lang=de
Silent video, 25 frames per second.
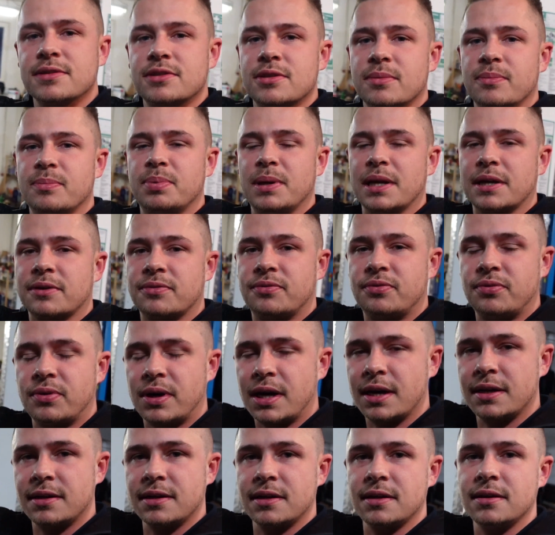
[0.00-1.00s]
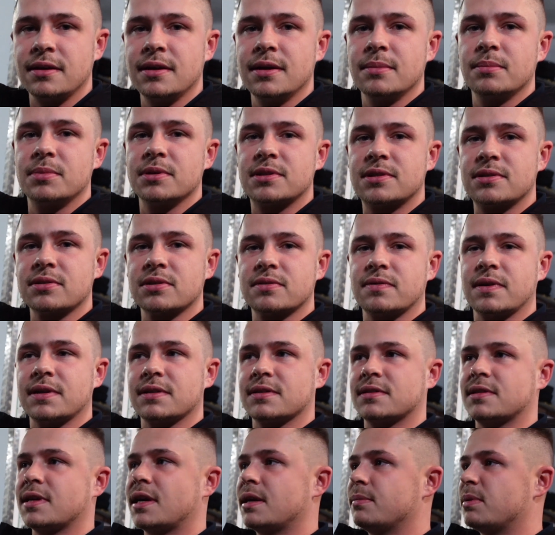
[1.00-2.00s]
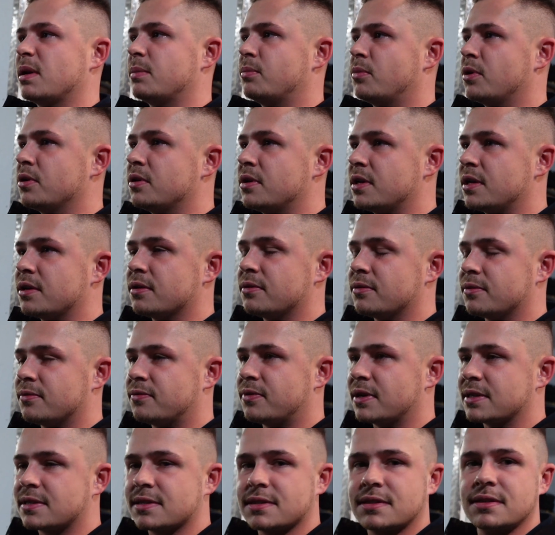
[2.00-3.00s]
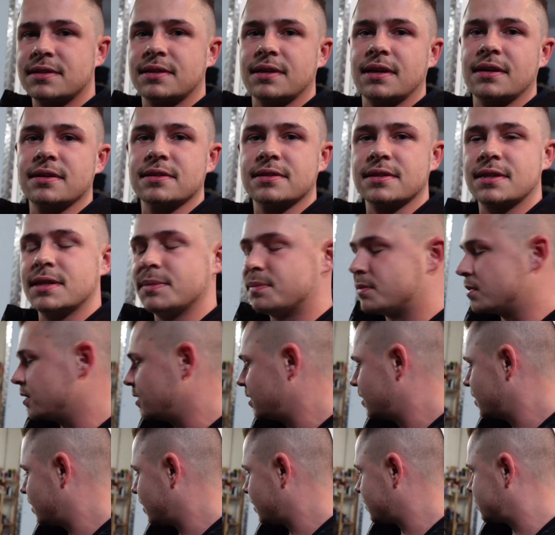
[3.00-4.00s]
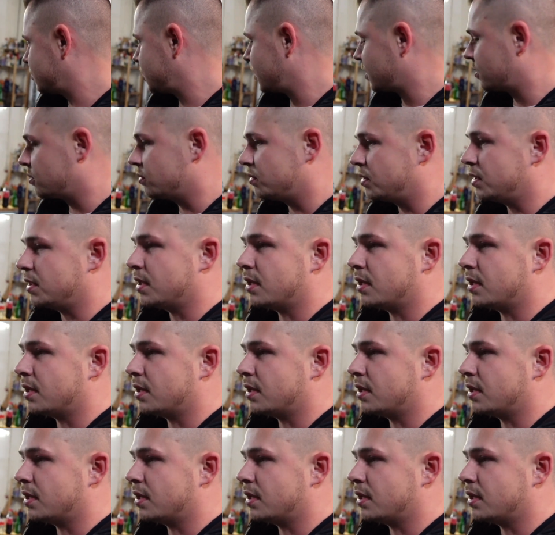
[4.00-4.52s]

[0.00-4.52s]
zum Black Friday bzw. Cyber Monday und was es nicht alles gibt, hat Jackery